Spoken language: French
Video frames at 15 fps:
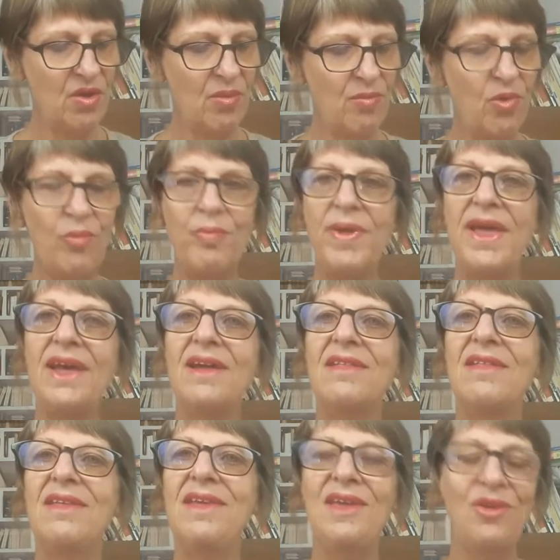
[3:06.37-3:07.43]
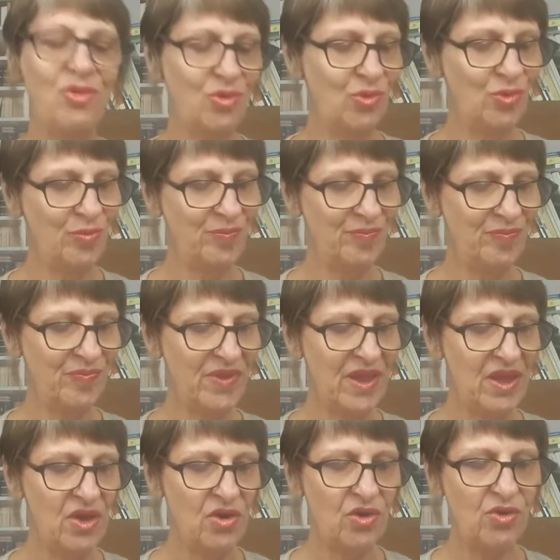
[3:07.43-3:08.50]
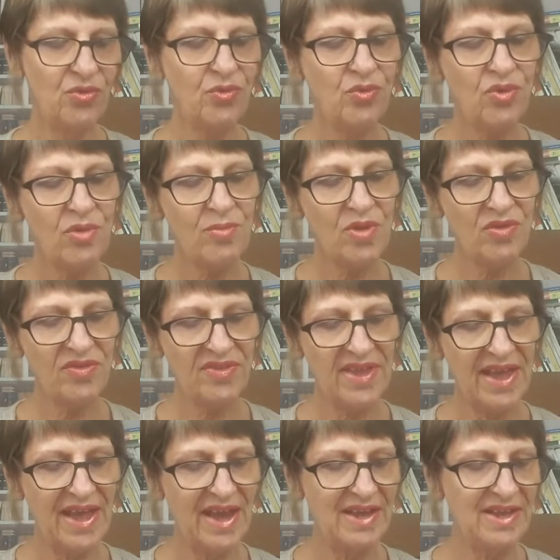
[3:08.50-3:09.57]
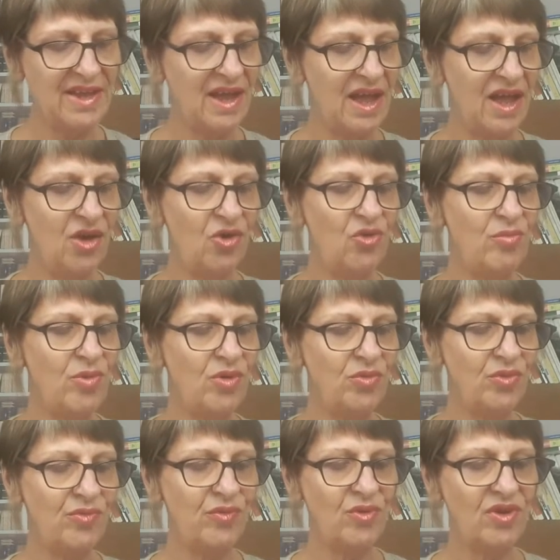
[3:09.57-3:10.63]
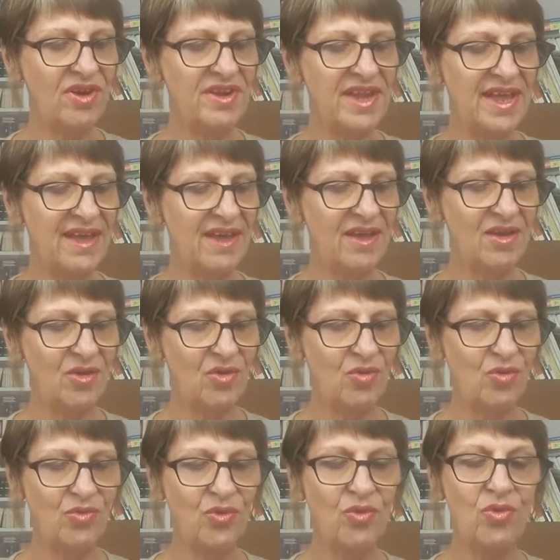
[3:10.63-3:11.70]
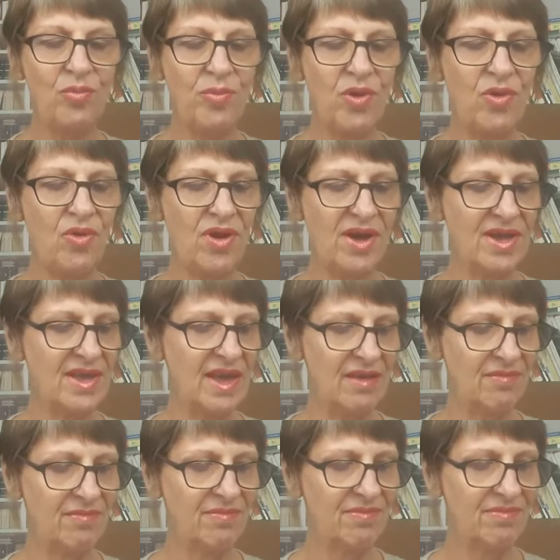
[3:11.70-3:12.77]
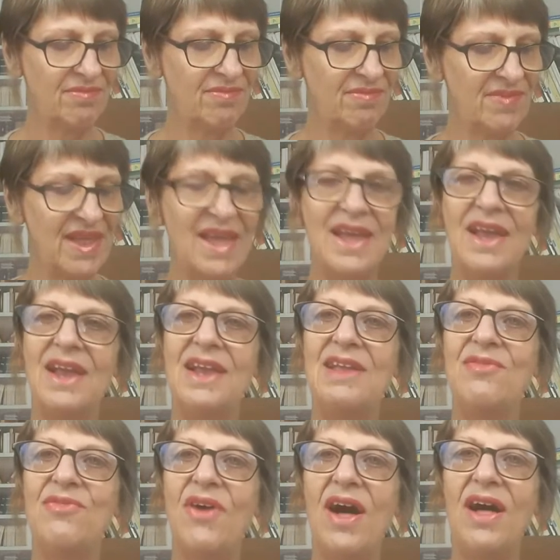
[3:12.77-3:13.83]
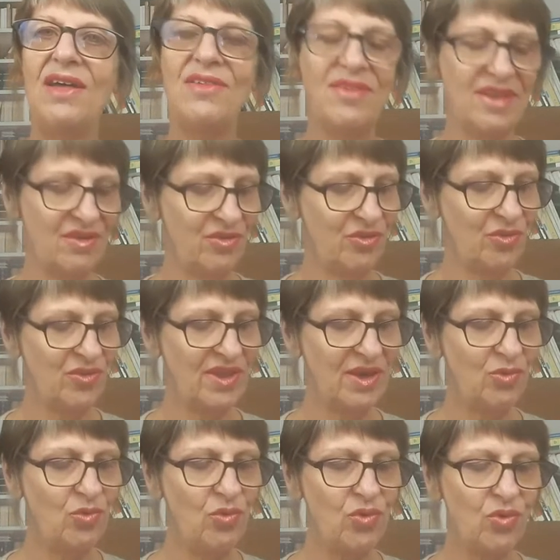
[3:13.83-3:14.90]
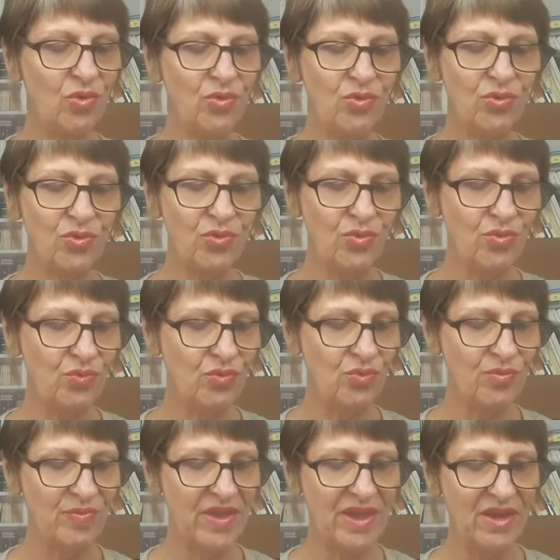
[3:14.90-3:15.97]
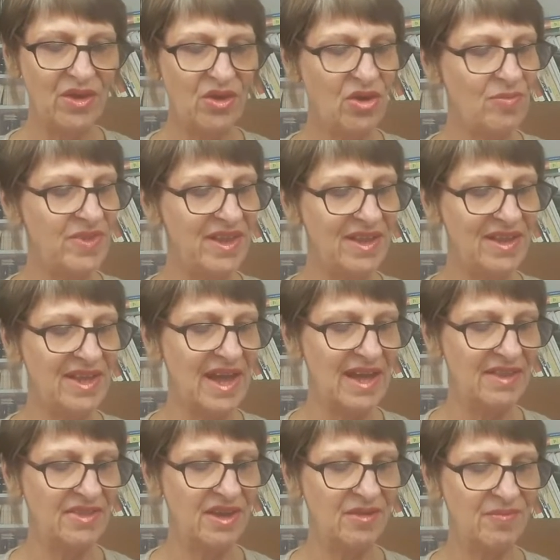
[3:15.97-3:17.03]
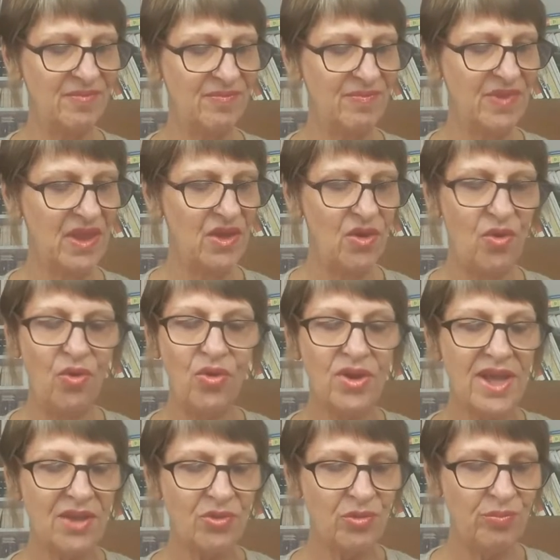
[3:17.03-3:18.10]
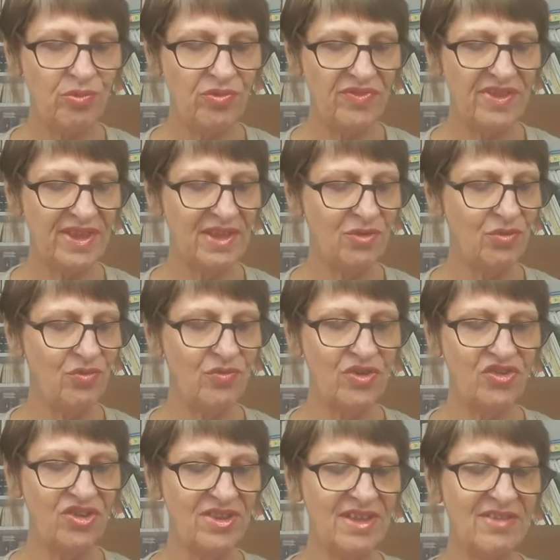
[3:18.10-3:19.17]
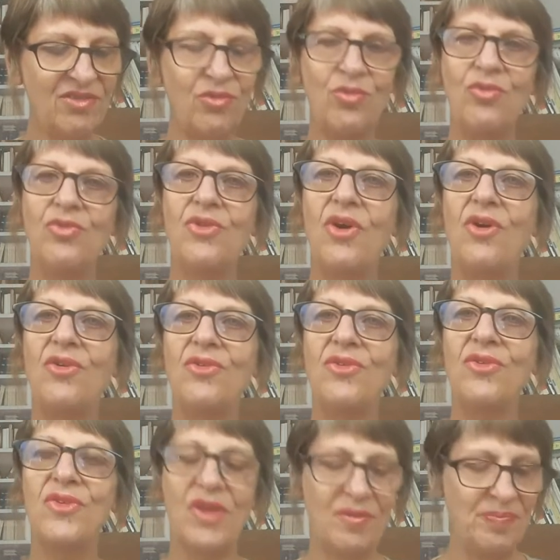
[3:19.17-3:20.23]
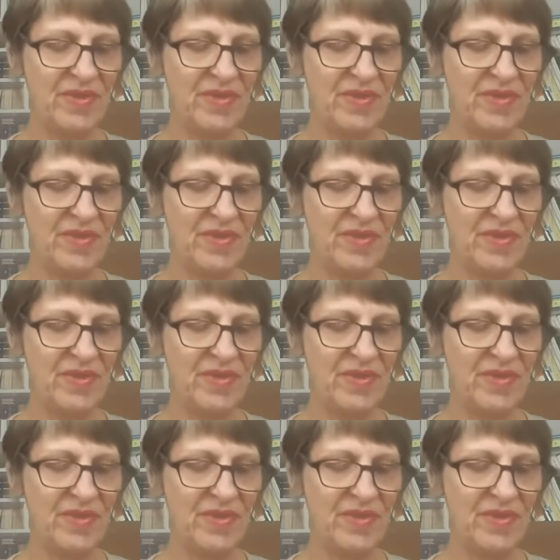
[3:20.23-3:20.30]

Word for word: Mon père dit que quand on commence à lire un roman de Faulkner, on ne comprend rien. Les phrases se déroulent autour de nous comme des lianes. On regarde pousser une végétation dense,